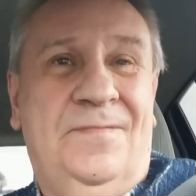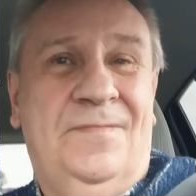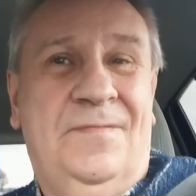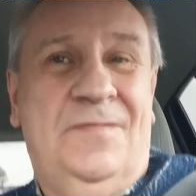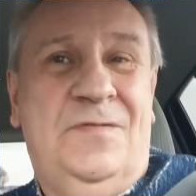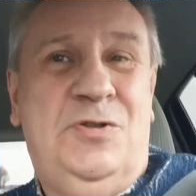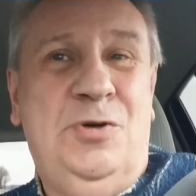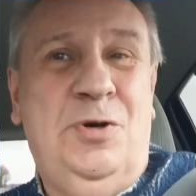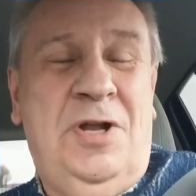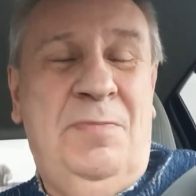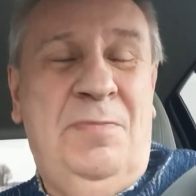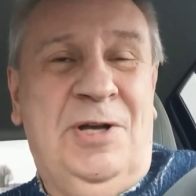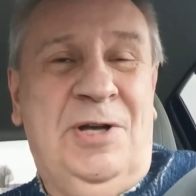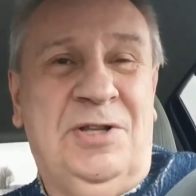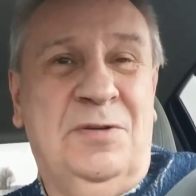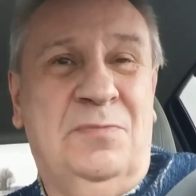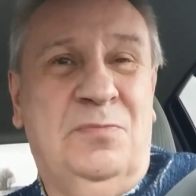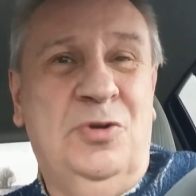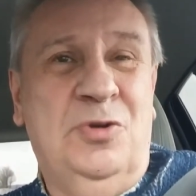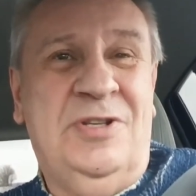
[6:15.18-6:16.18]
Все,
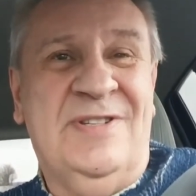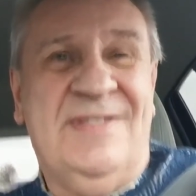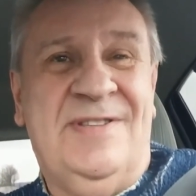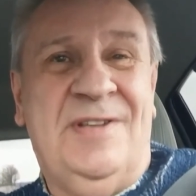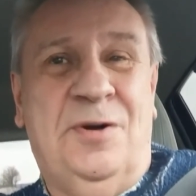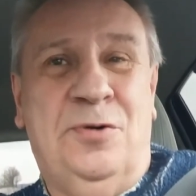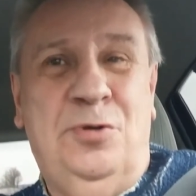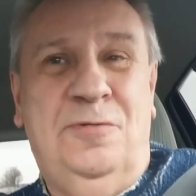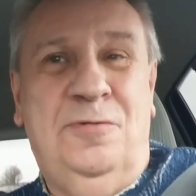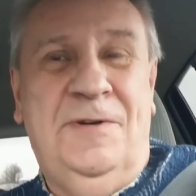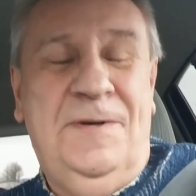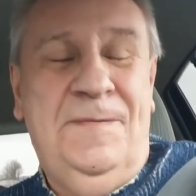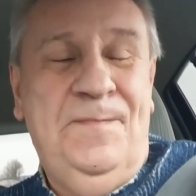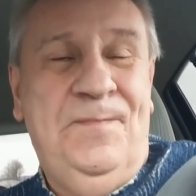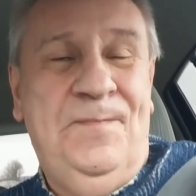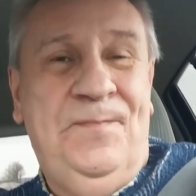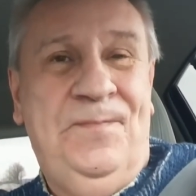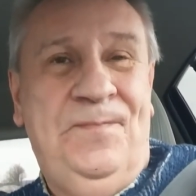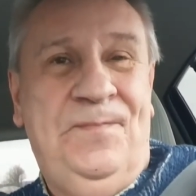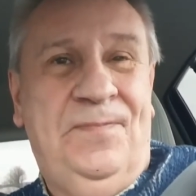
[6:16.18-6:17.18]
ребята, будьте здоровы,
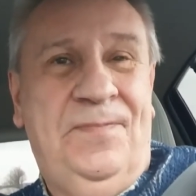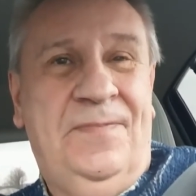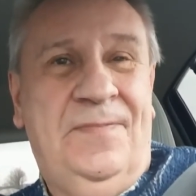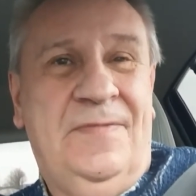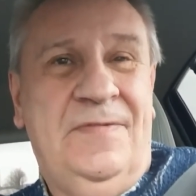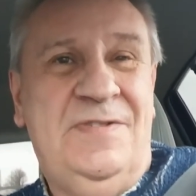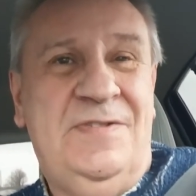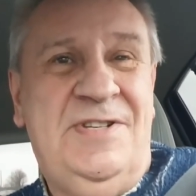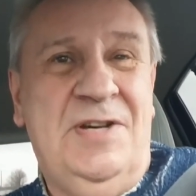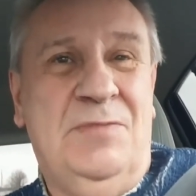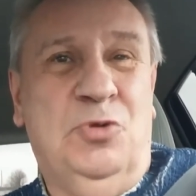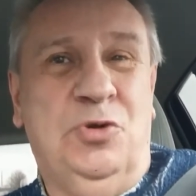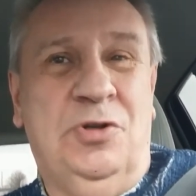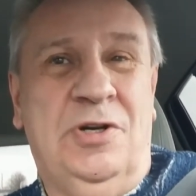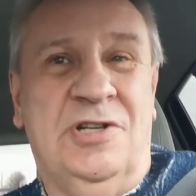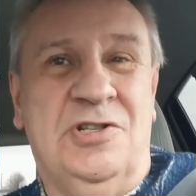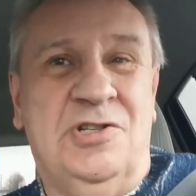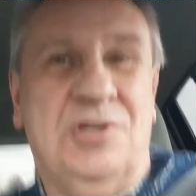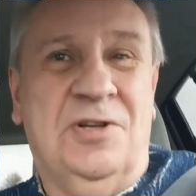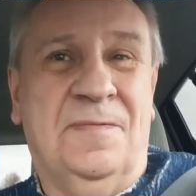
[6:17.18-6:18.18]
всем
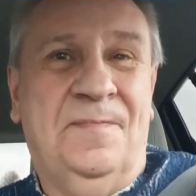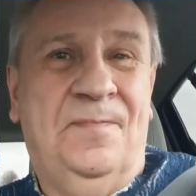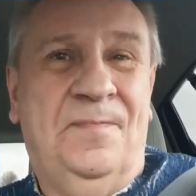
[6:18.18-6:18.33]
удачи.